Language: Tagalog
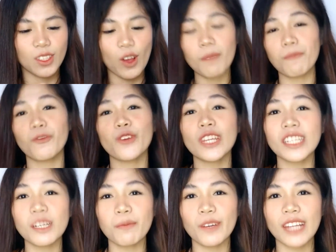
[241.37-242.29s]
So, ang
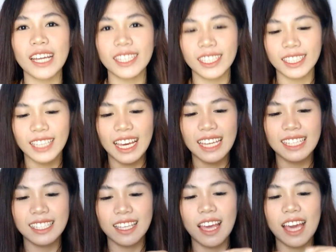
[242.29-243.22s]
winner po natin,
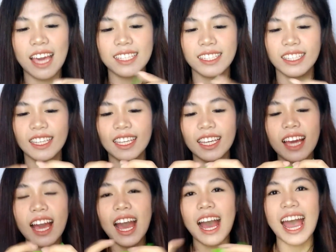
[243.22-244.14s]
guys, ay
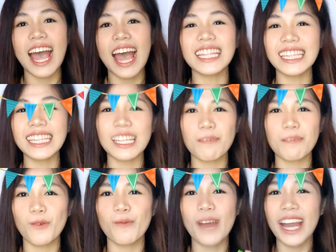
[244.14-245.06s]
si Anne
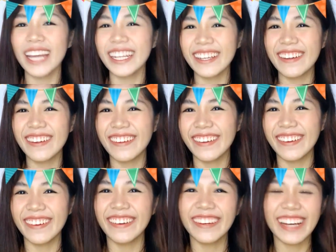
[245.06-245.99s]
Lipumano.
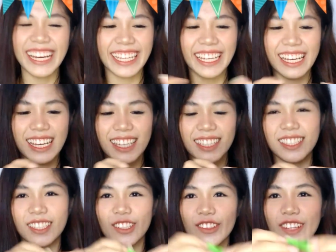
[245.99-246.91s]

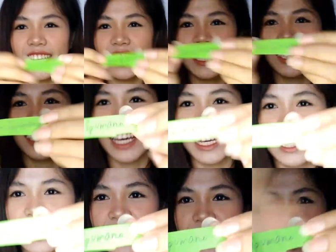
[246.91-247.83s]
Ayan. So, ayan,
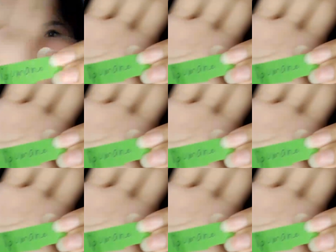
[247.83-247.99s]
guys.